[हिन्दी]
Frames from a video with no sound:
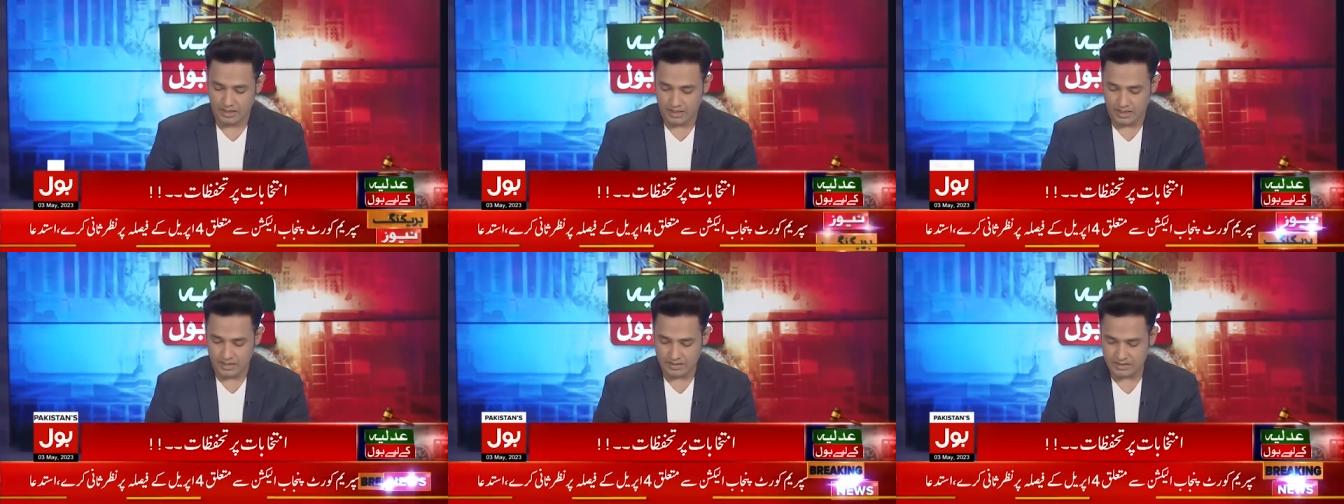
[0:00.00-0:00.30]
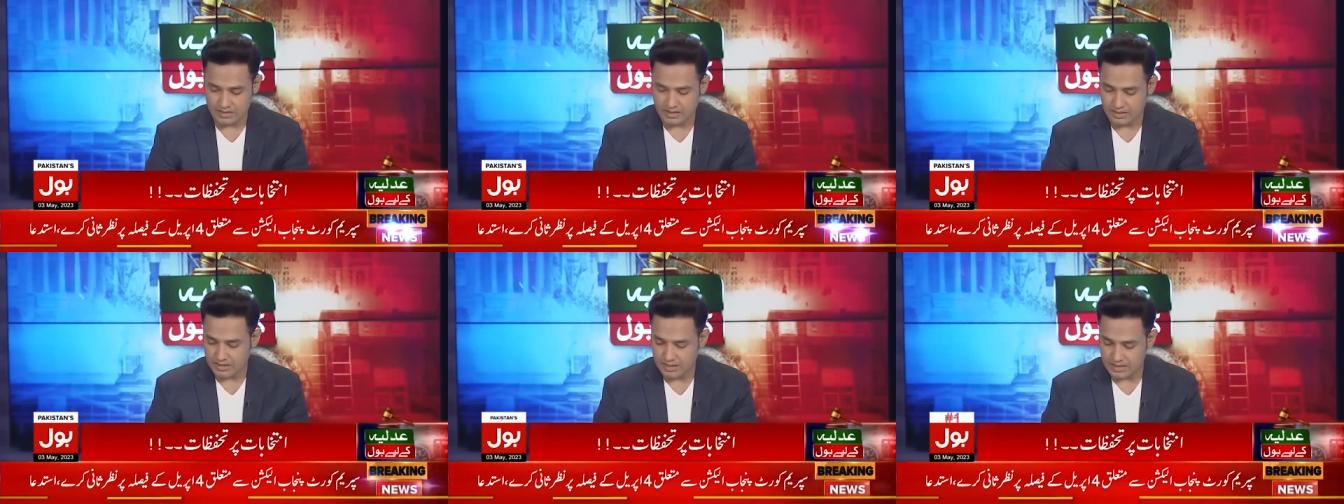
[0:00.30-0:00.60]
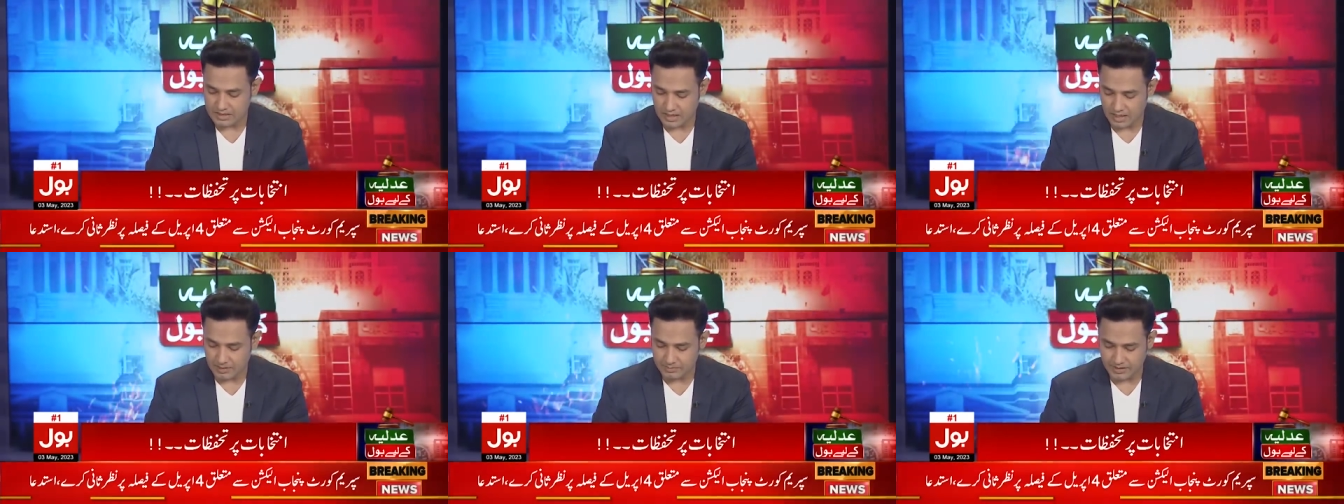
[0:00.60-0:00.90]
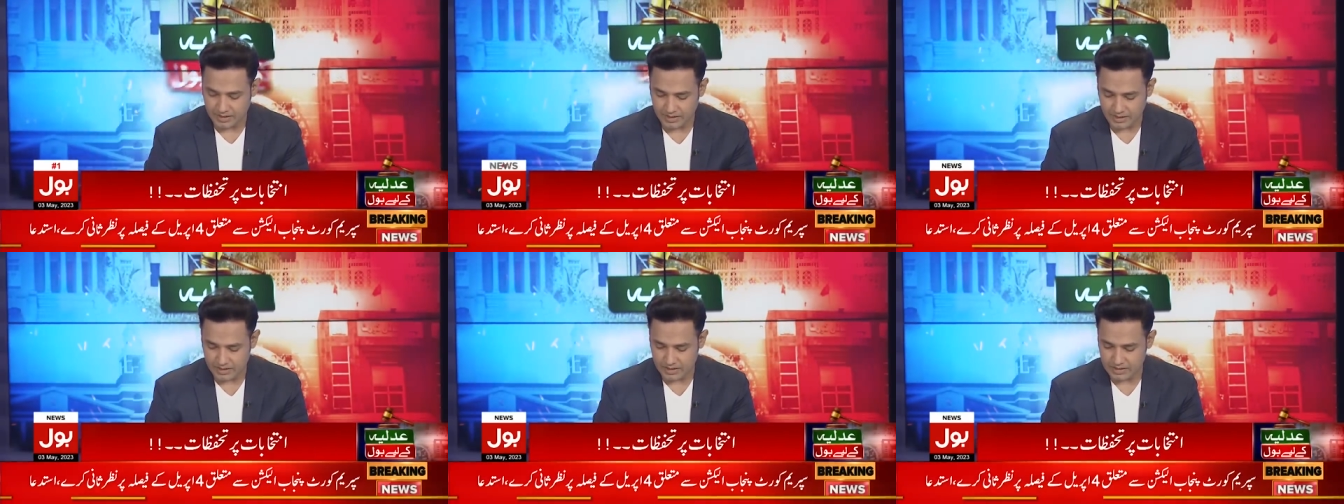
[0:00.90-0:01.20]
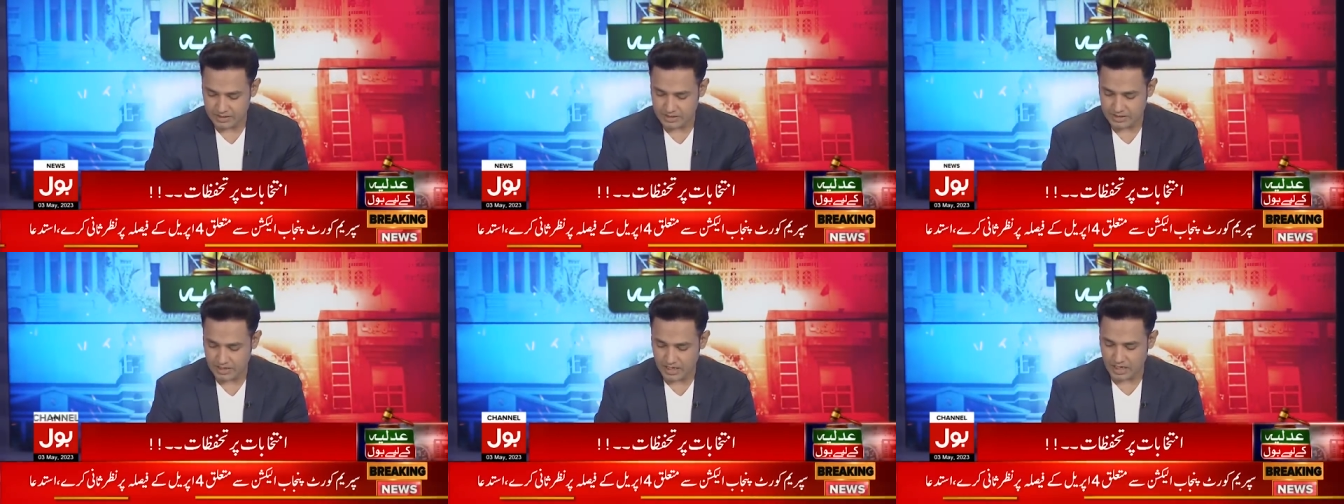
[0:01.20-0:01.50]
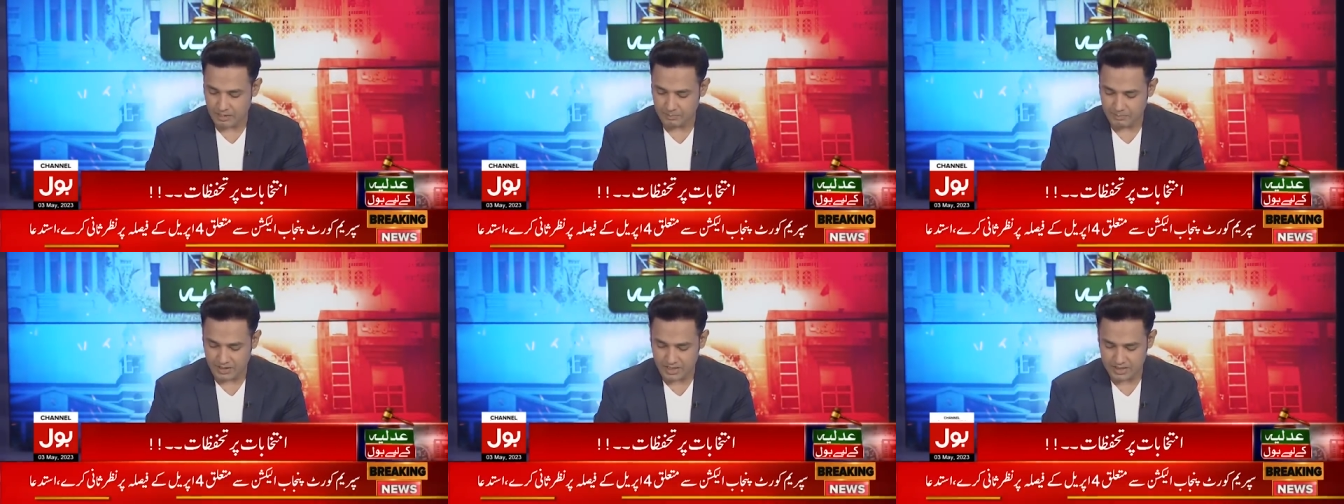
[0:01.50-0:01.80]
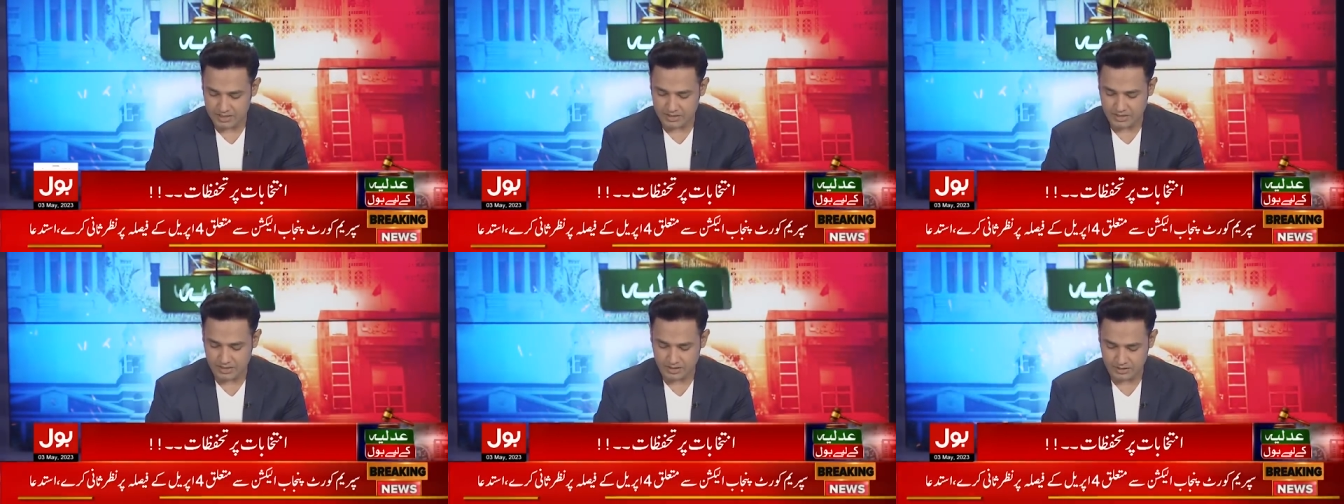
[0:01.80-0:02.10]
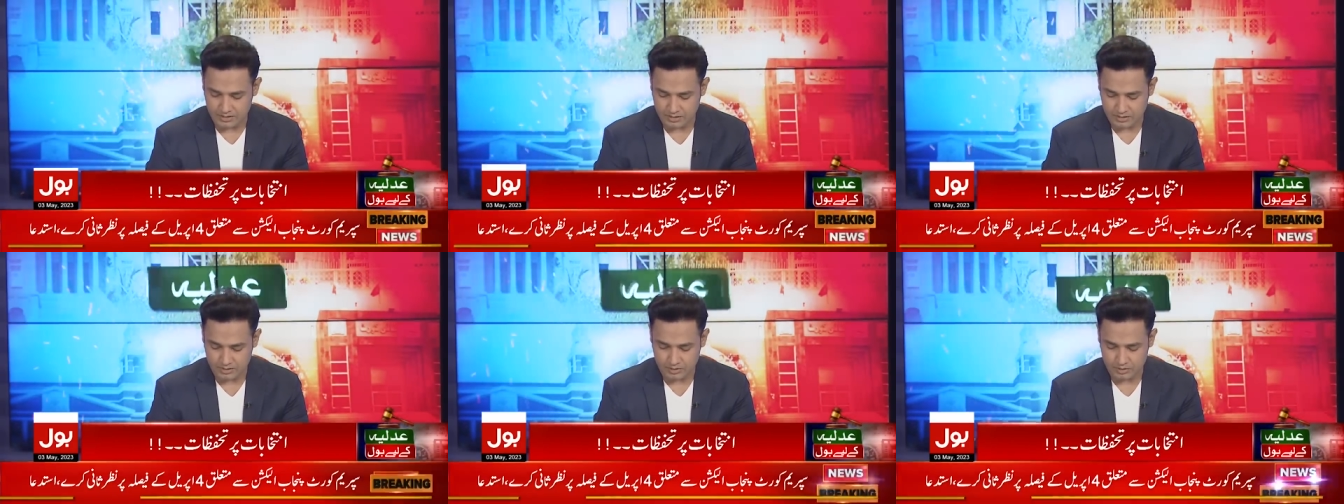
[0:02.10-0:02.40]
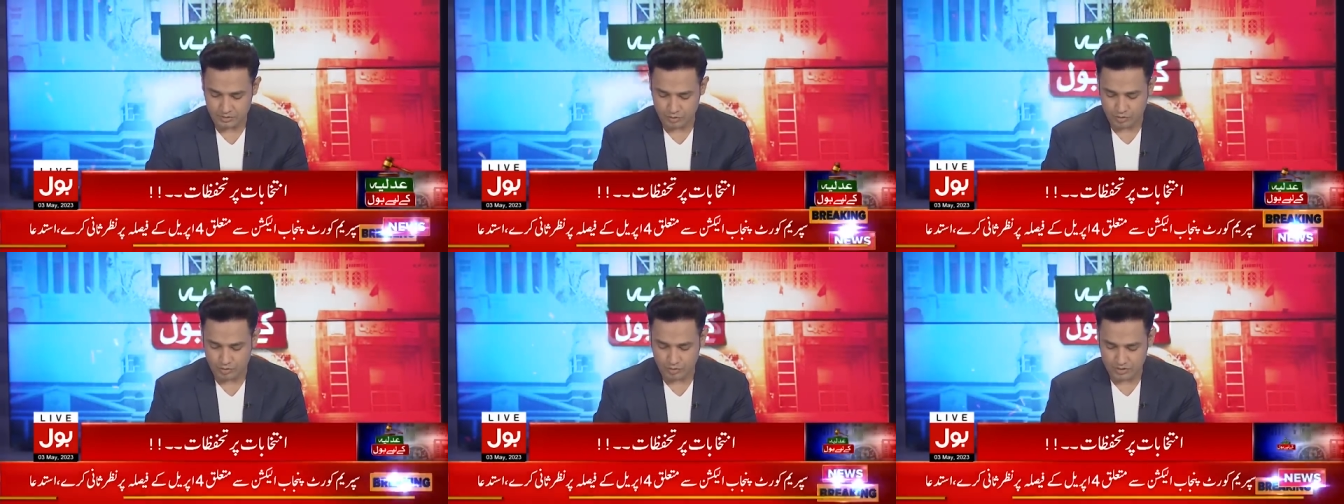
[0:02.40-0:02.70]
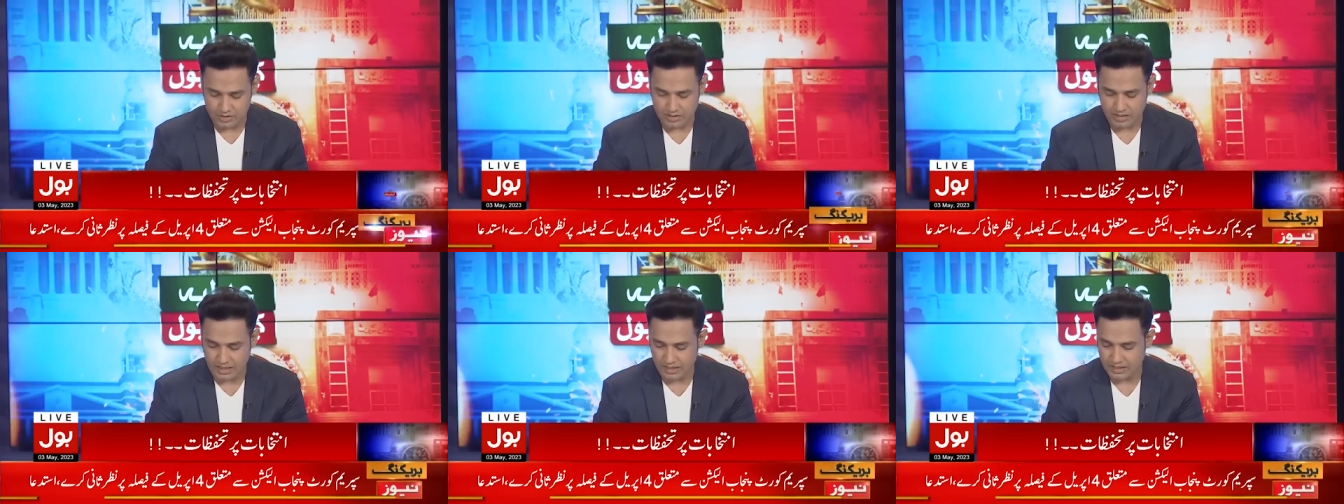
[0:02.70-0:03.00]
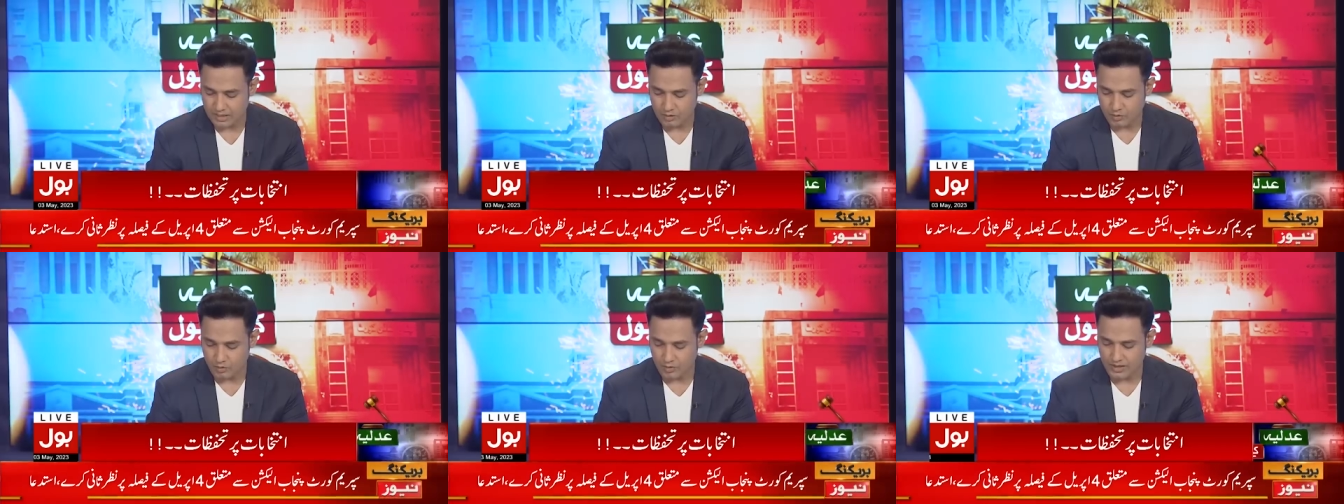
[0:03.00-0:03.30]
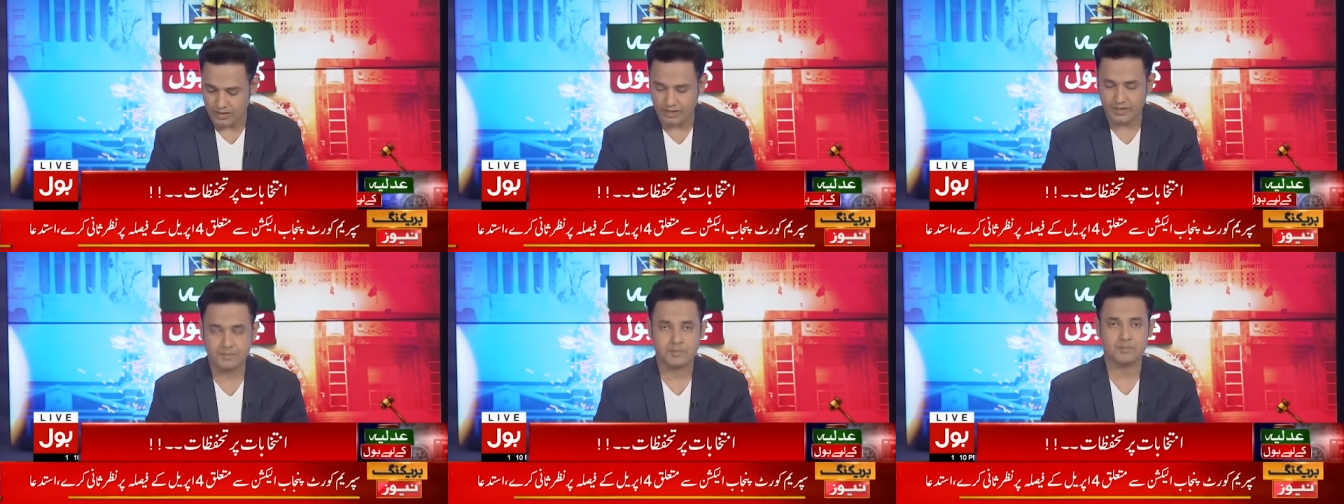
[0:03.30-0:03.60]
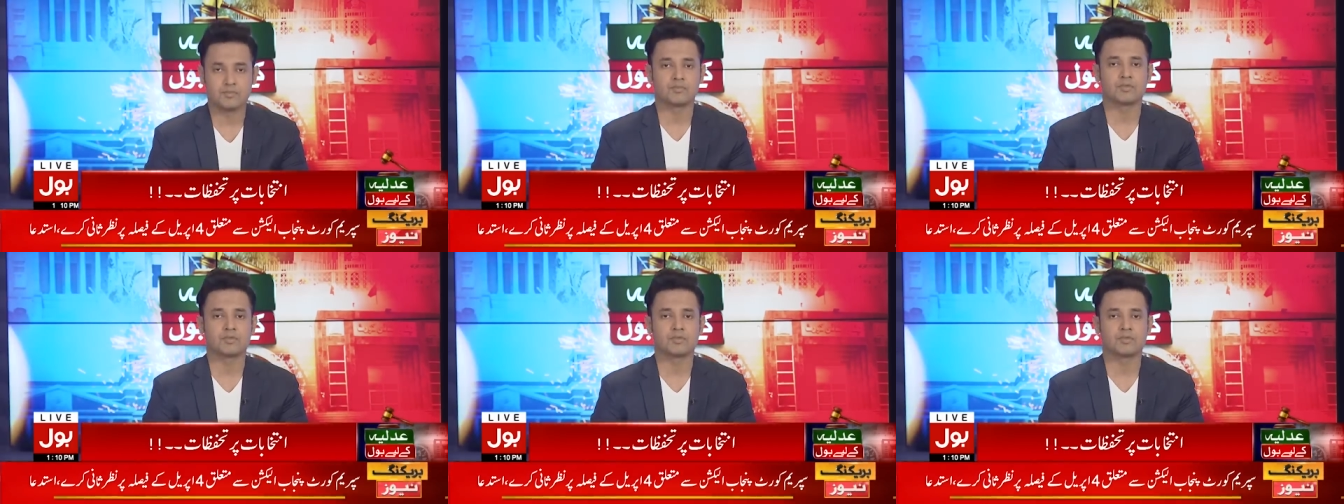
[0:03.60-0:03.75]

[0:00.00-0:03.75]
अजहर सिद्दीक साहब ये चार पाँच दिन जो ज़ाया हुए हैं